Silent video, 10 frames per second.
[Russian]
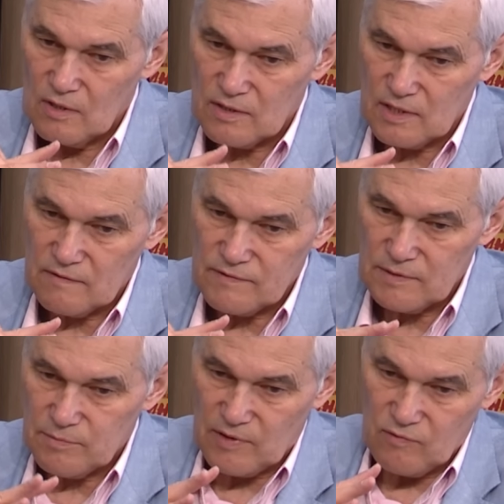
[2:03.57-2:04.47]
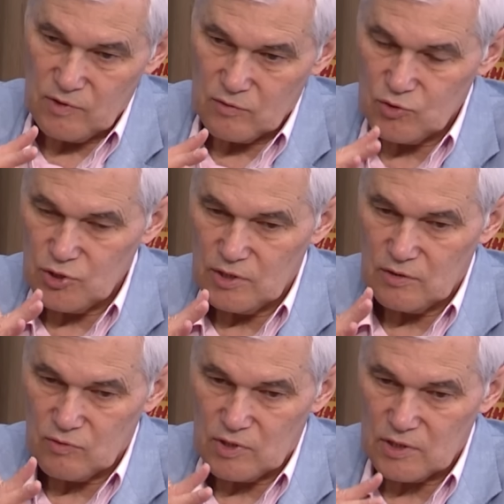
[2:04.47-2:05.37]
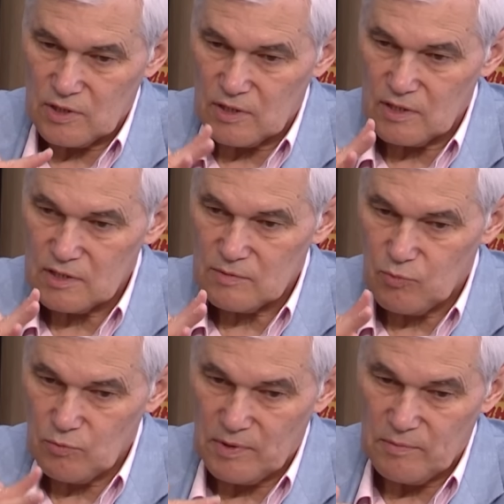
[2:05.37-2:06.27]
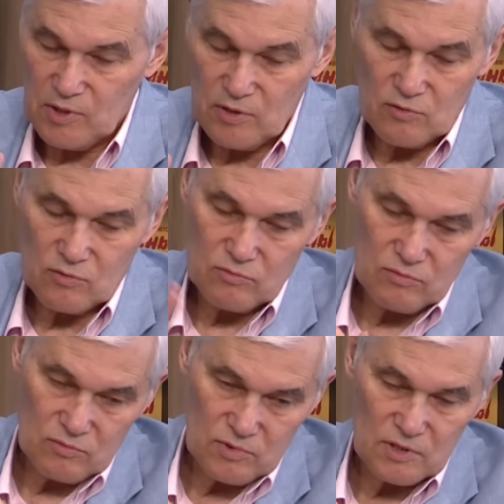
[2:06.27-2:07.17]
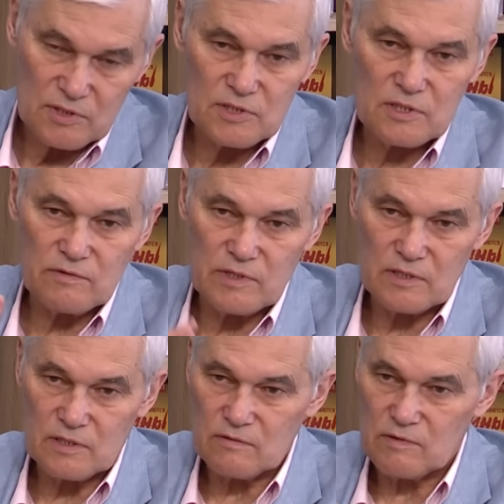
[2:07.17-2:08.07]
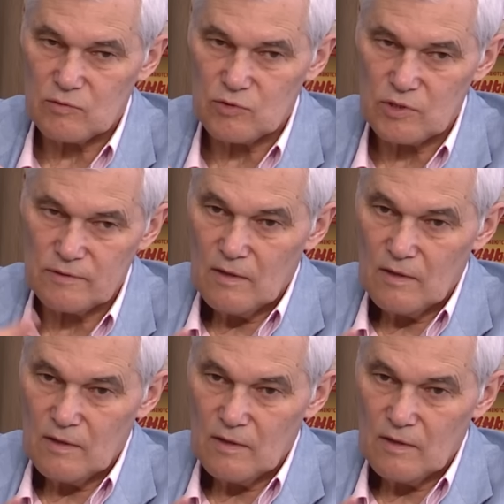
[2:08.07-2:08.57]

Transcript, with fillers: натовцы проводят учения у наших границ по применению тактического ядерного оружия.